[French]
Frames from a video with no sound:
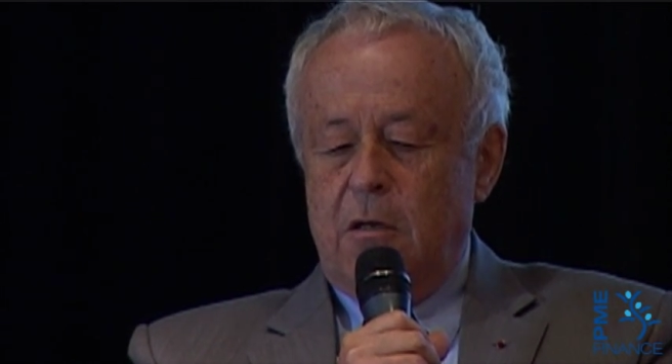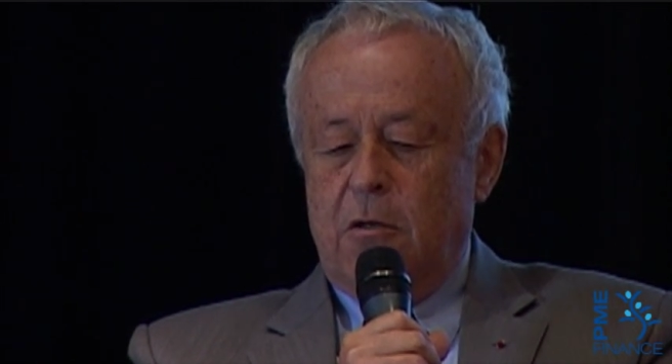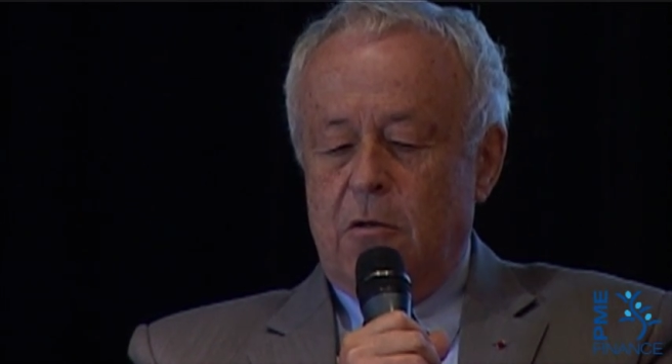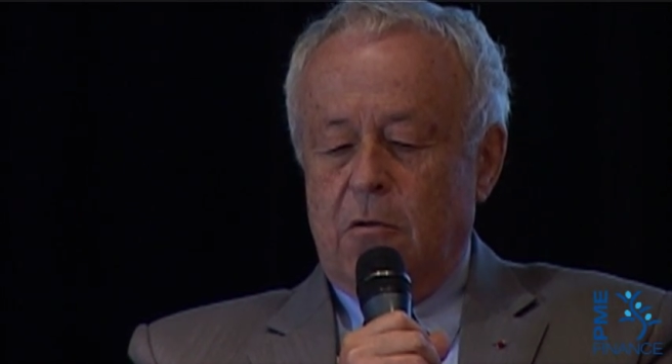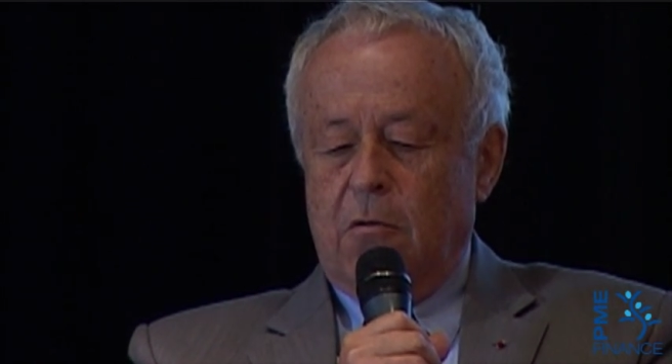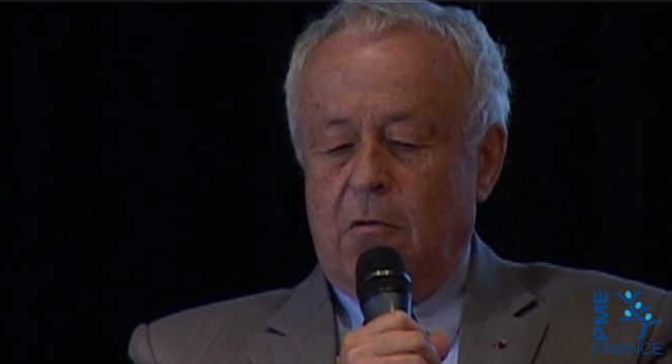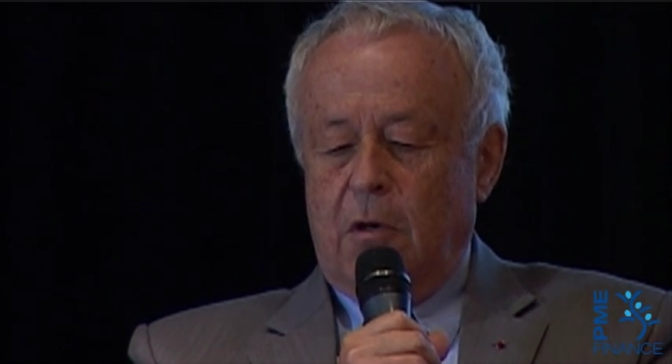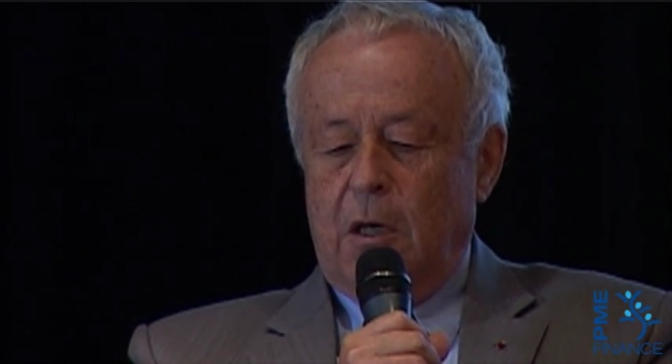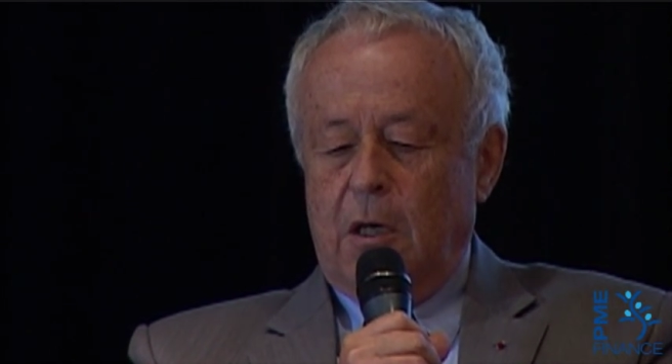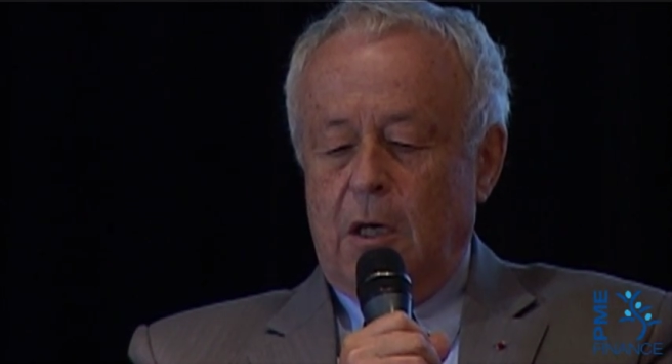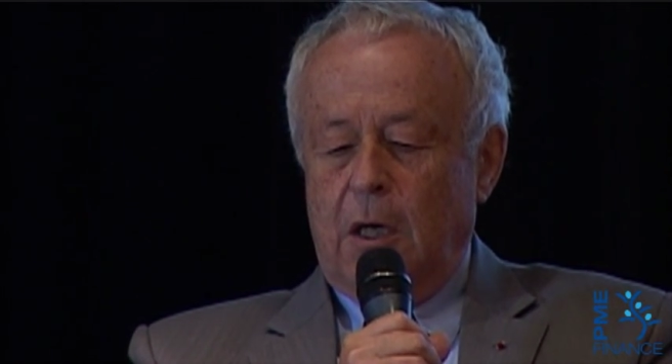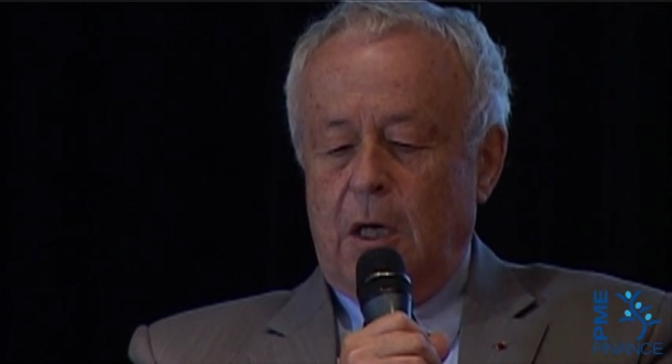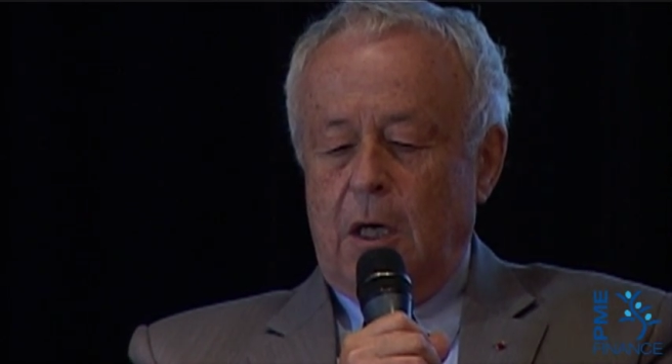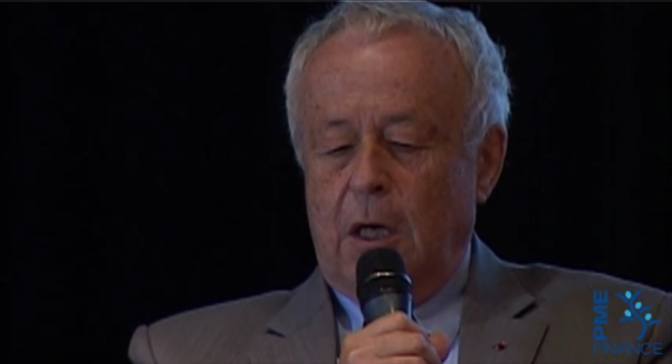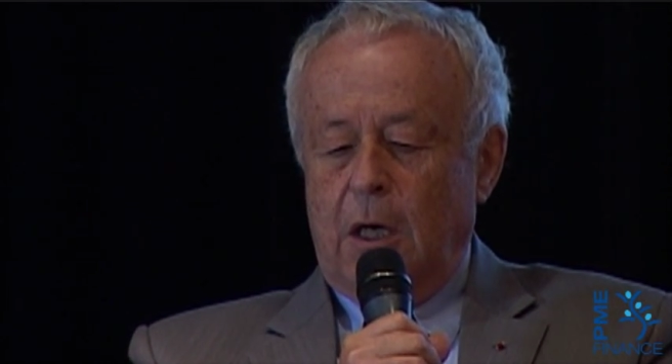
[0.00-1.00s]
je crois,
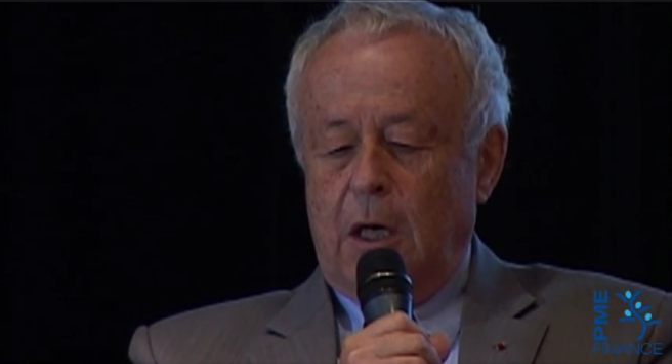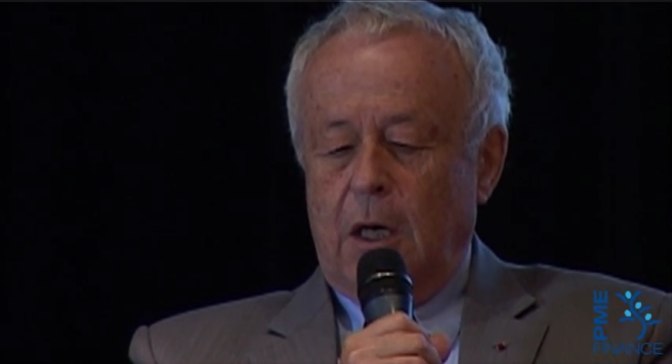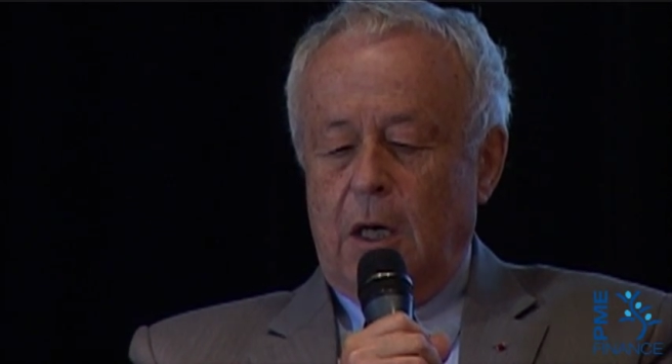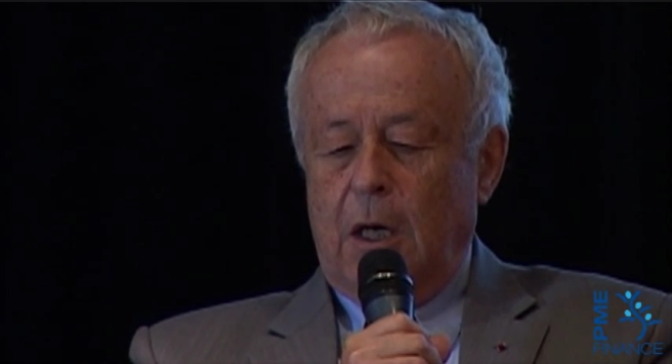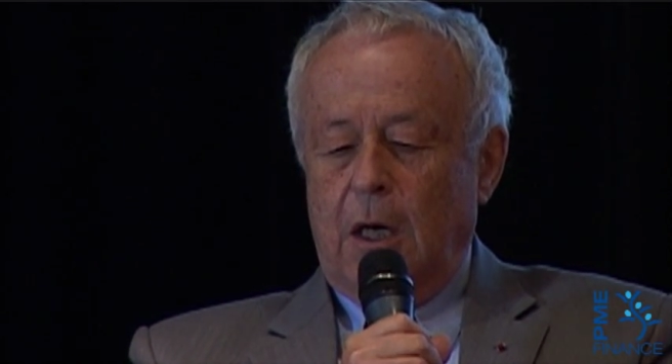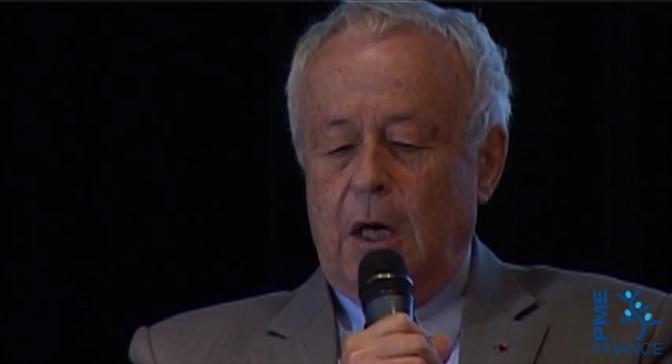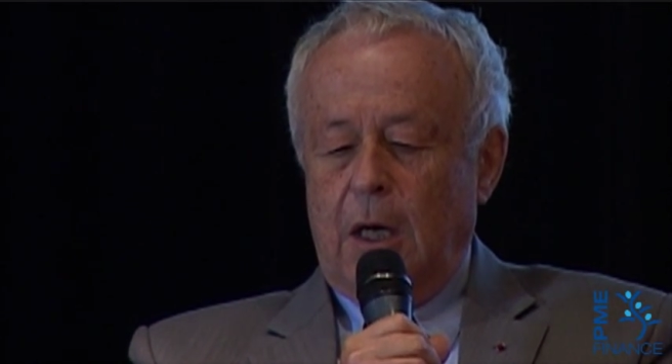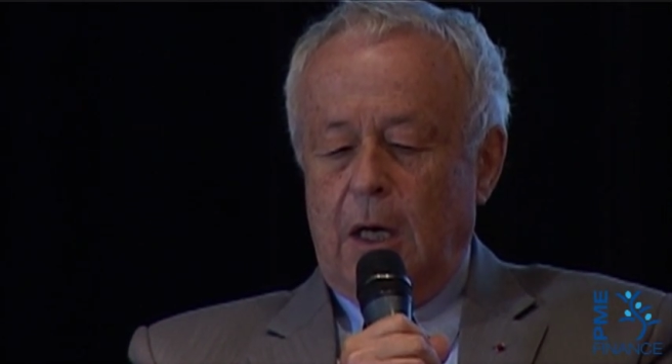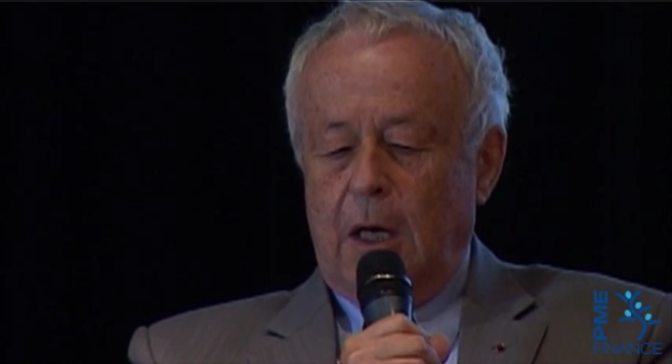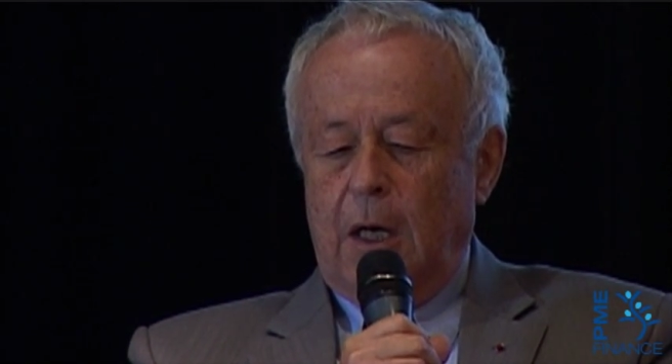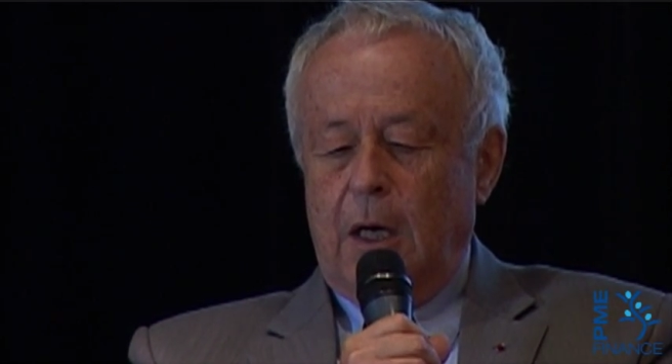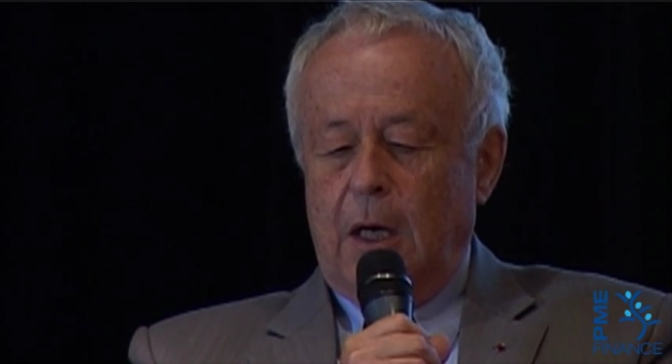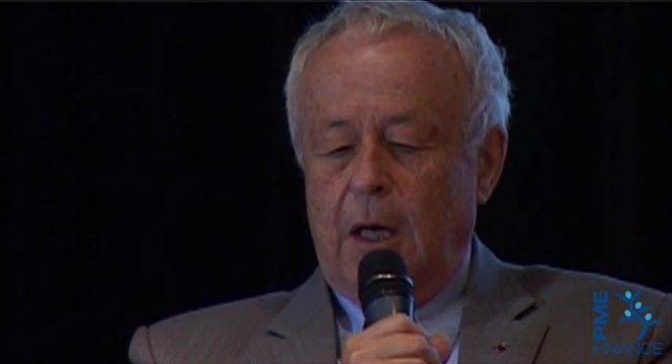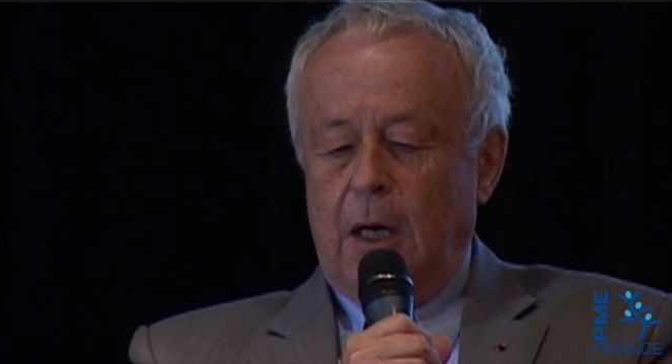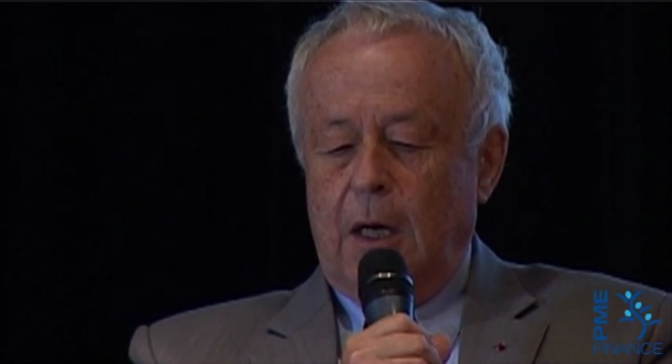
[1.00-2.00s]
à
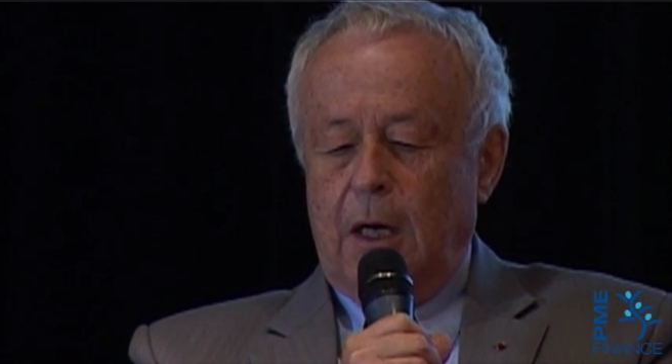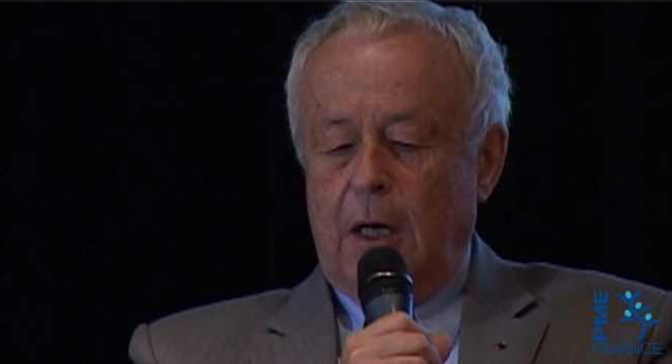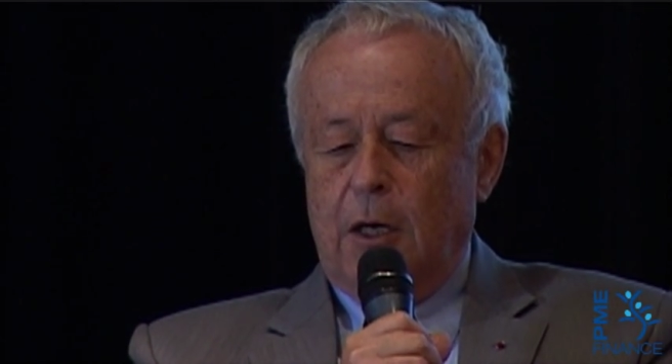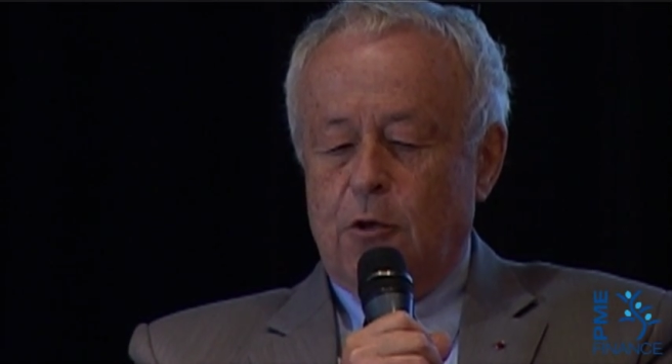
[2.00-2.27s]
la,